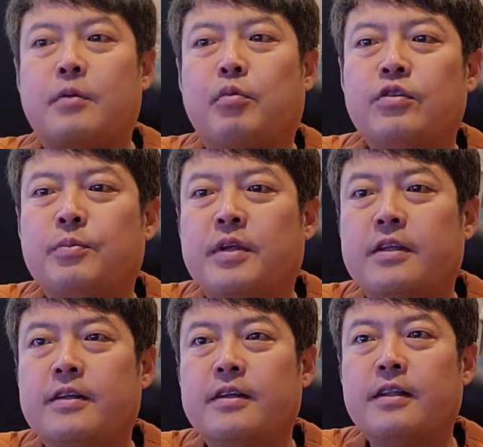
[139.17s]
볼
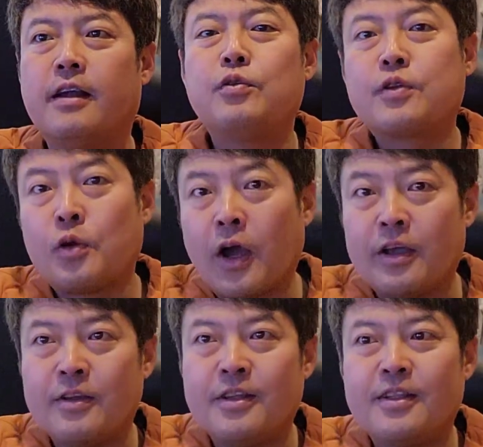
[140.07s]
스피드는 코스트코
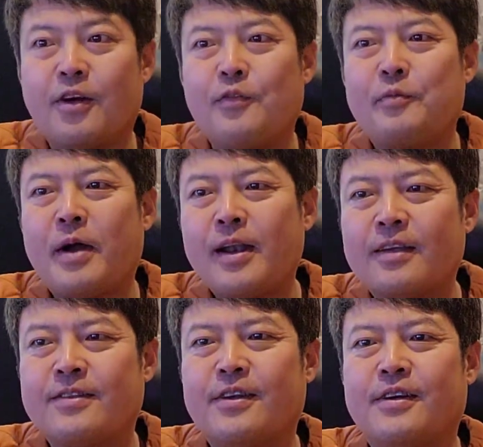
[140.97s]
아이언이 더
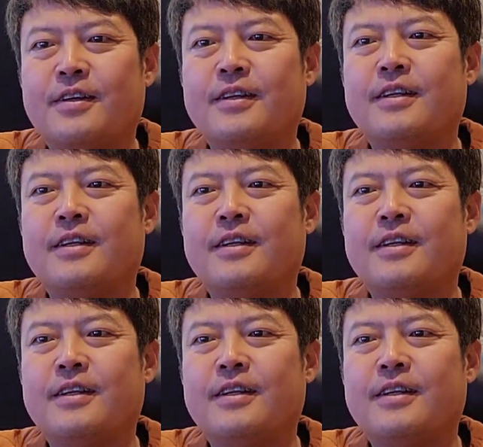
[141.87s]
빨랐어요.